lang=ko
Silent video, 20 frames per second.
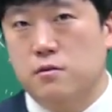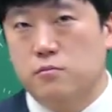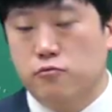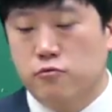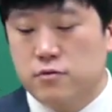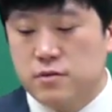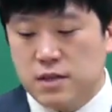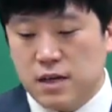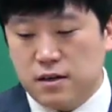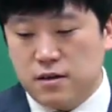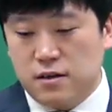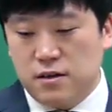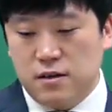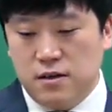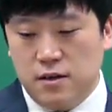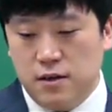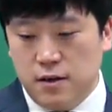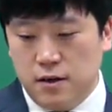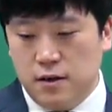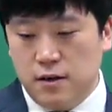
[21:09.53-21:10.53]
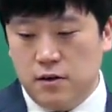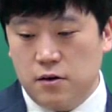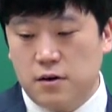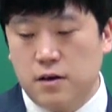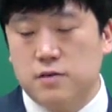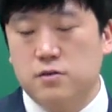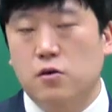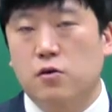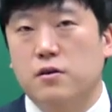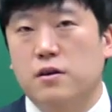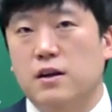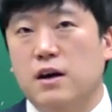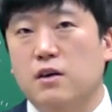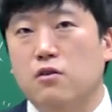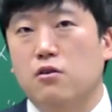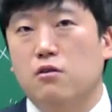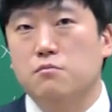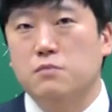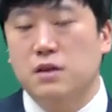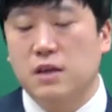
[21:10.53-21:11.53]
문장을 이렇게 정리한
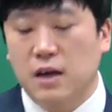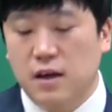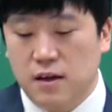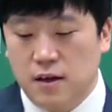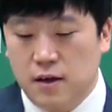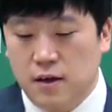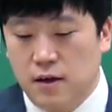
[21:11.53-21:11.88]
겁니다.